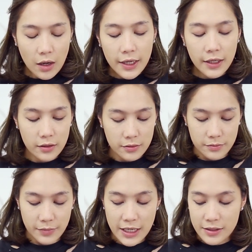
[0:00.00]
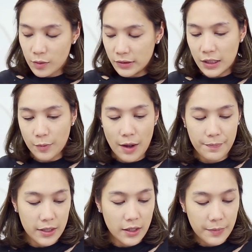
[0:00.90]
เฮ้ยไม่ได้ส่งเสริมความ
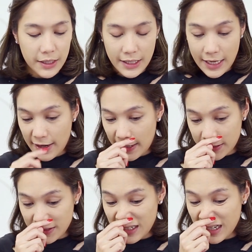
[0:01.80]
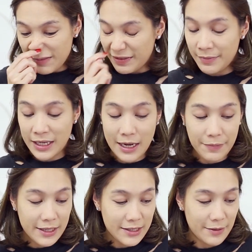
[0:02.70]
เป็น Urban d ดีเคอะไรทั้งสิ้นคลิปนี้ไม่ได้รับ
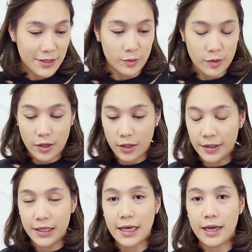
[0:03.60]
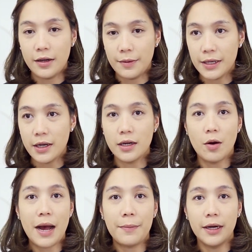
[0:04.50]
การสนับสนุนโดย Urban d ์นดีเลยเป็นเงินขอ
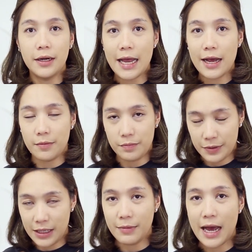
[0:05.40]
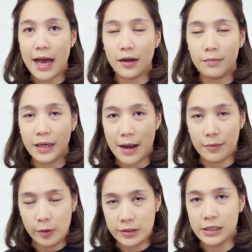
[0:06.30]
งพาเพลินและทีมงานมาดาม
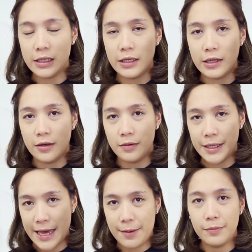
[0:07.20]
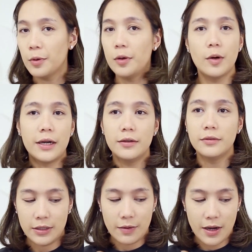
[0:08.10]
โรซี่พี่แอมล้ว
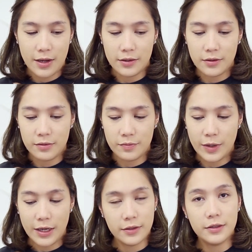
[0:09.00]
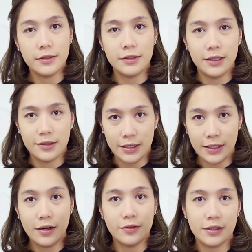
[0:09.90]
นๆ แต่ว่าเวลานึกถึงซีซี
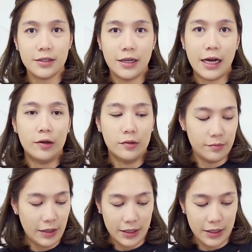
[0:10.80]
เดี๋ยวเราจะเจอเขามา